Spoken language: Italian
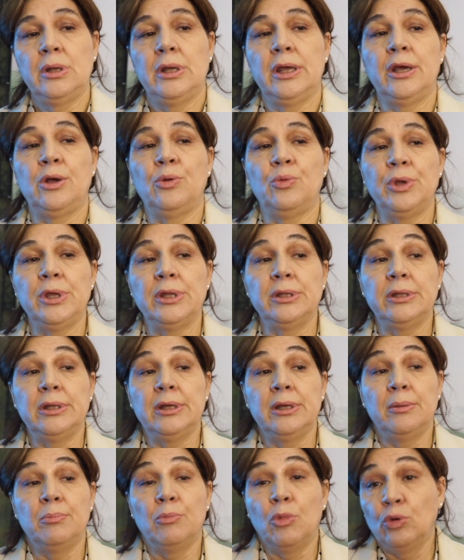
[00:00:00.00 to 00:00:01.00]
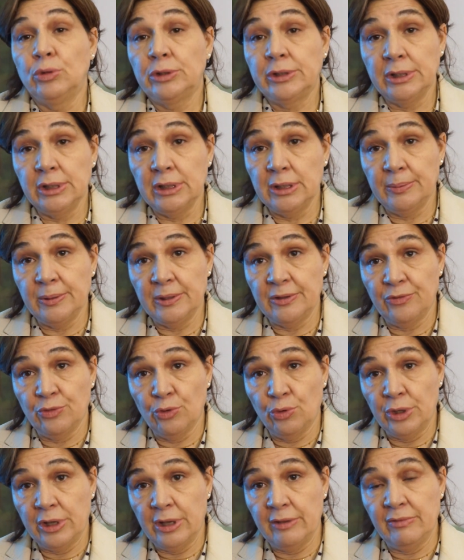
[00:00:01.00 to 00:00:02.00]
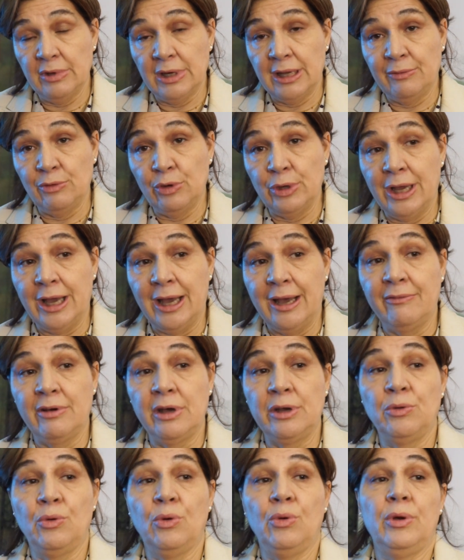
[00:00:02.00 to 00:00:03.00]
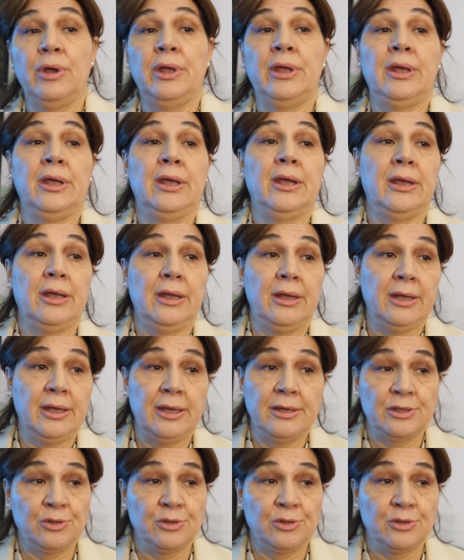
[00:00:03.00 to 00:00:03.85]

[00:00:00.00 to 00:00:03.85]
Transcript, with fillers: e quindi molte delle persone che vi lavoravano eh,